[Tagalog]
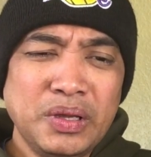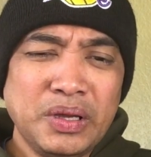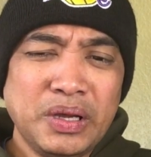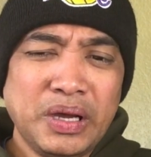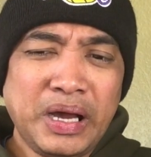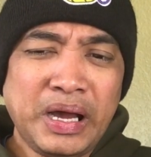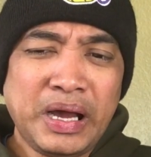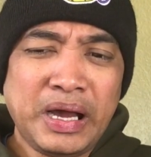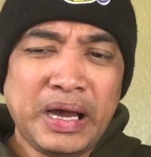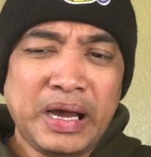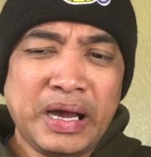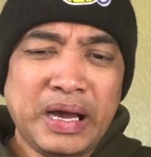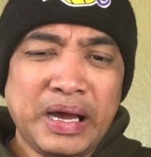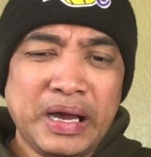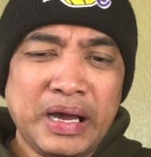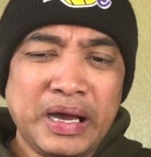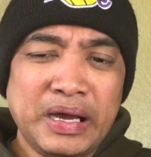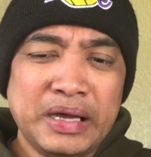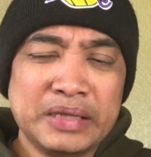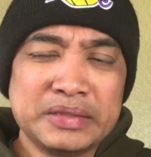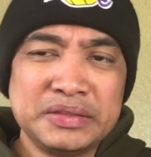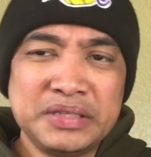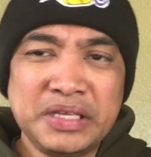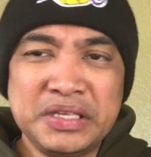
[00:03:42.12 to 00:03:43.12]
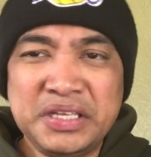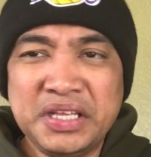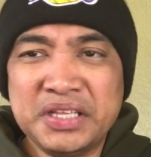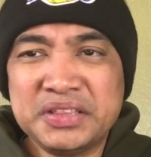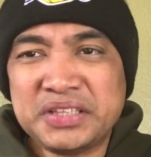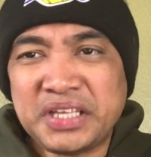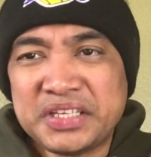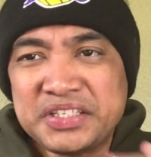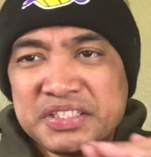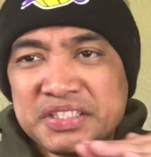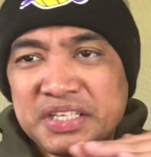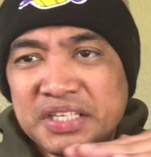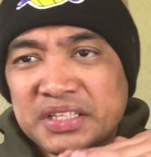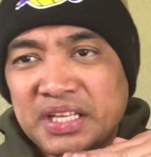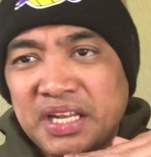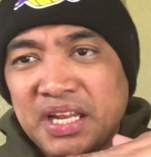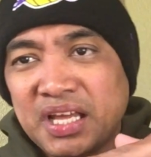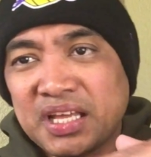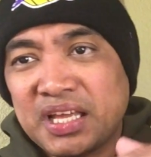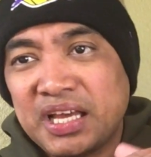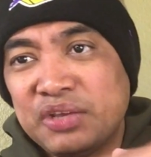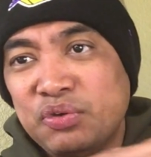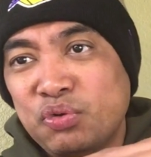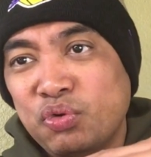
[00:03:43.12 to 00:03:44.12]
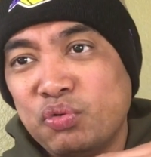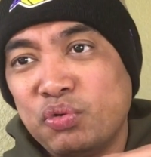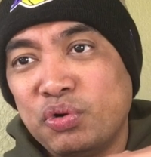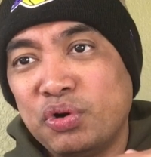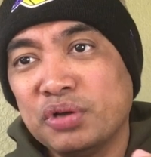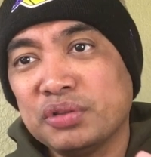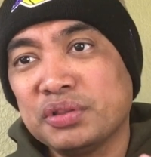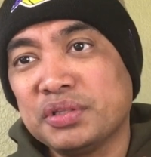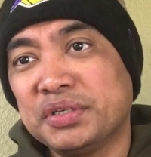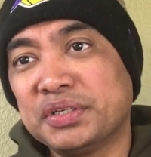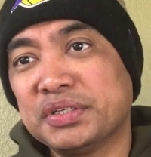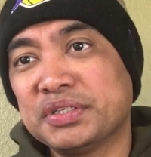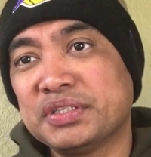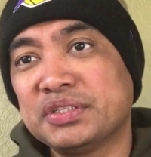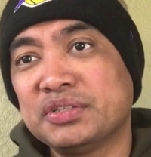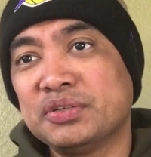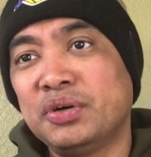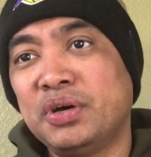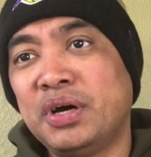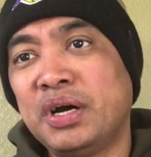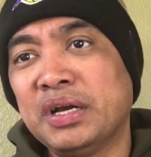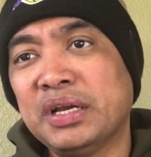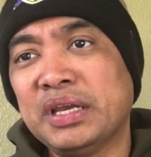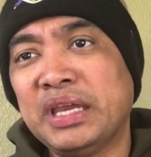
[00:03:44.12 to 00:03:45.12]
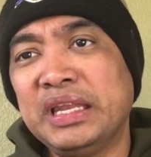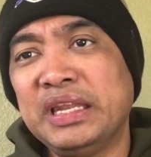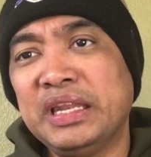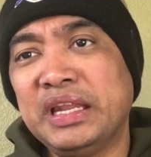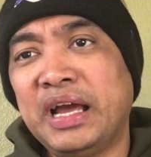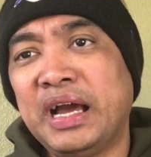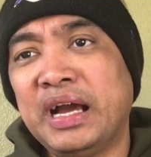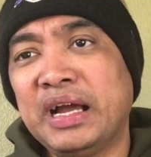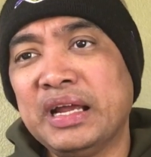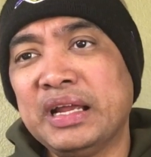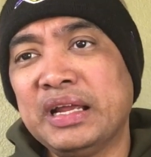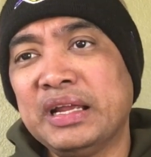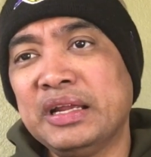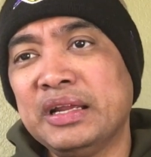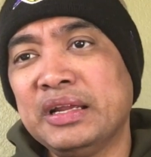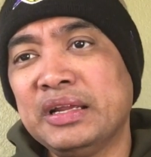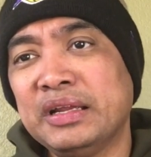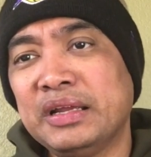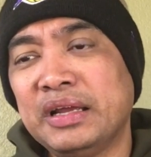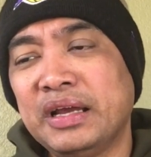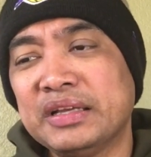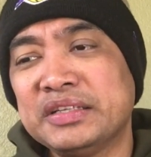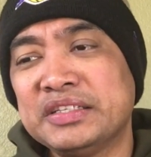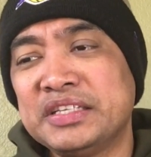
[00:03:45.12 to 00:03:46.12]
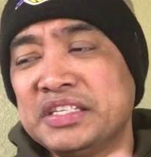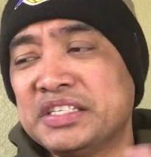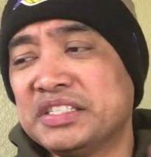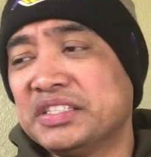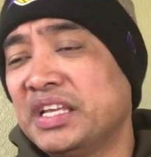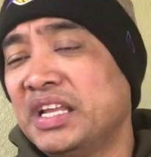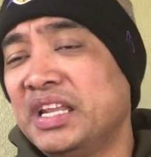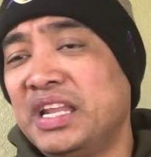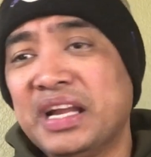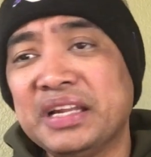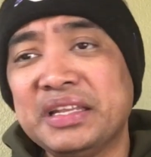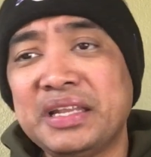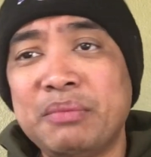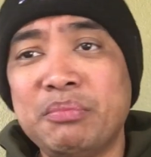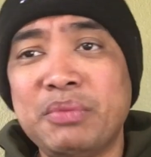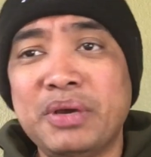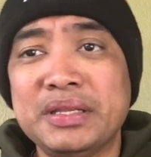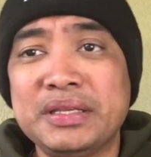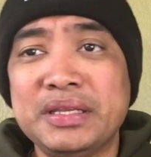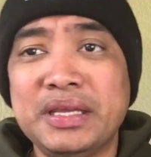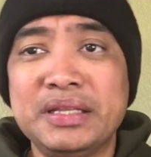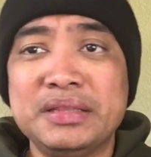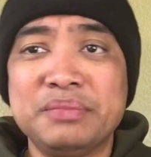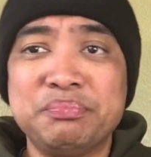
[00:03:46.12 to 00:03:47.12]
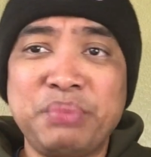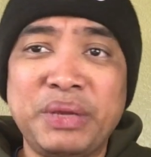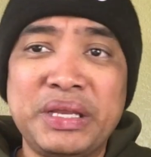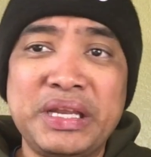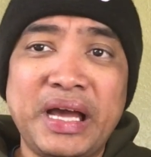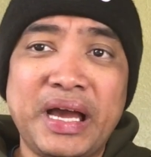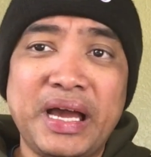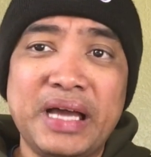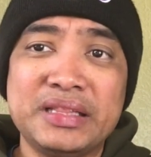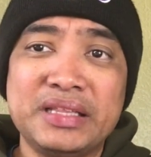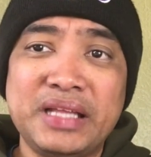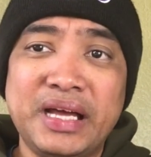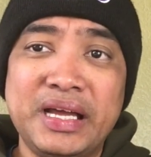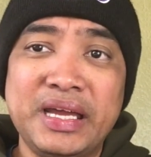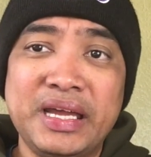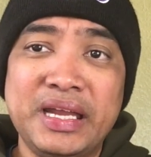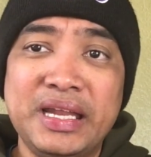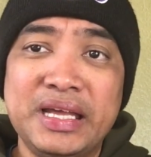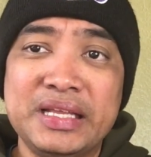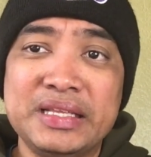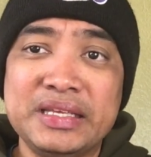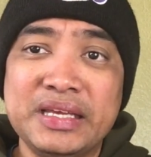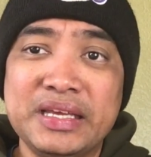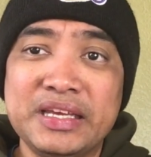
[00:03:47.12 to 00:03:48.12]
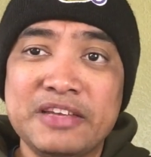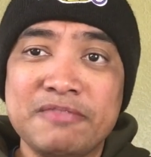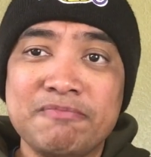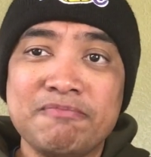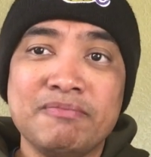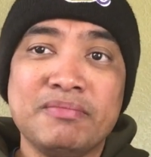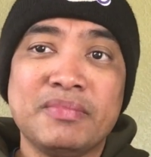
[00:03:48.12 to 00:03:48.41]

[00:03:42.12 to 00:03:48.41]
uh, tinitest niya talaga yung waters. So, ang, kin ang siste lang naman yan, pinakadahilan niya eh.